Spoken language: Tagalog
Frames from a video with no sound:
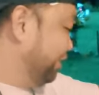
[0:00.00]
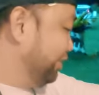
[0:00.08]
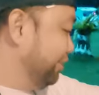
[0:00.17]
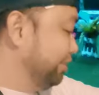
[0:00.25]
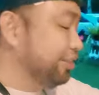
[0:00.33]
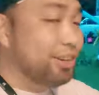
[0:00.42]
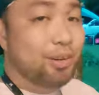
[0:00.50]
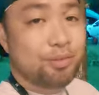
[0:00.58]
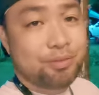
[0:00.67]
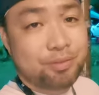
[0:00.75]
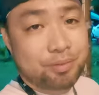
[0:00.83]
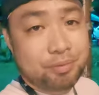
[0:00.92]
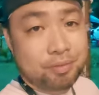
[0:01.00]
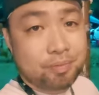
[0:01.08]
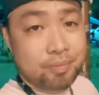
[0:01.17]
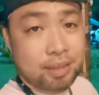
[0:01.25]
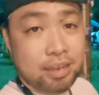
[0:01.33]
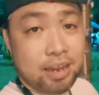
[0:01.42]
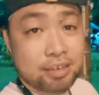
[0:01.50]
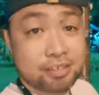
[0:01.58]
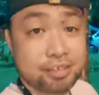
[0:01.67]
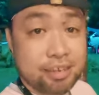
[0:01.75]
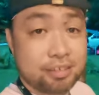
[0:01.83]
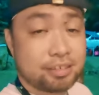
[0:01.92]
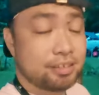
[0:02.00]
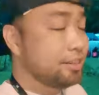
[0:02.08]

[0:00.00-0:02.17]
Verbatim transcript: so, it's around uh, ah, 6